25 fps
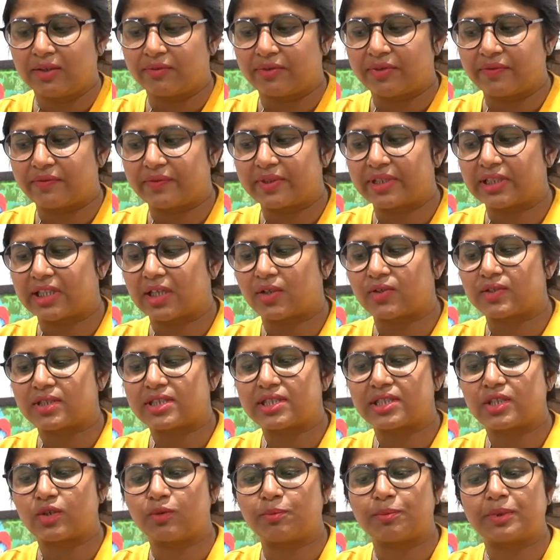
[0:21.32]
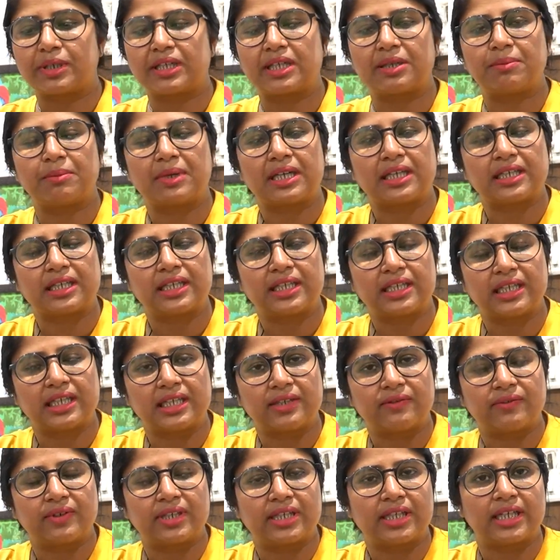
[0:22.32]
फिफ्टी थाउजेंड से ऊपर के माल की
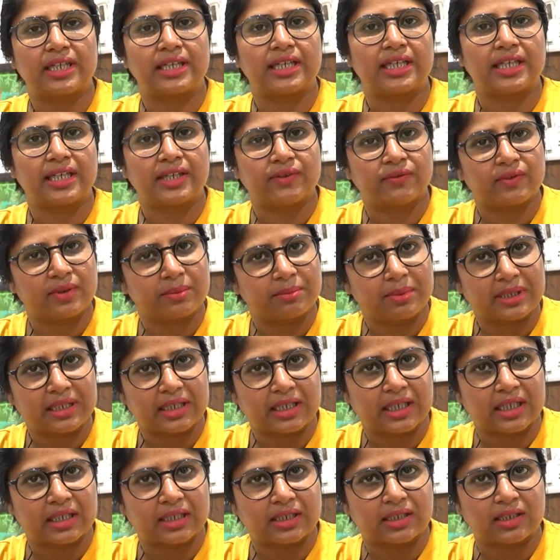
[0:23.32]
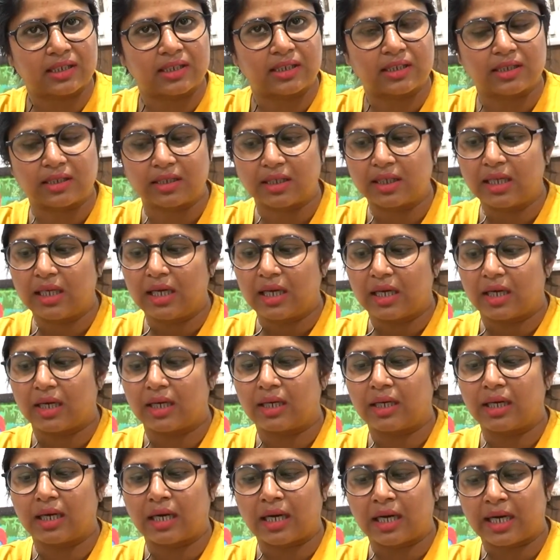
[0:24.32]
डिलीवरी के लिए ईवी बिल काटना
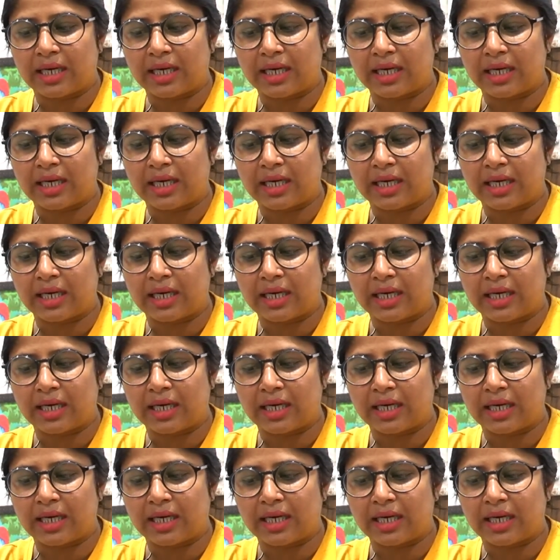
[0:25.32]
आ,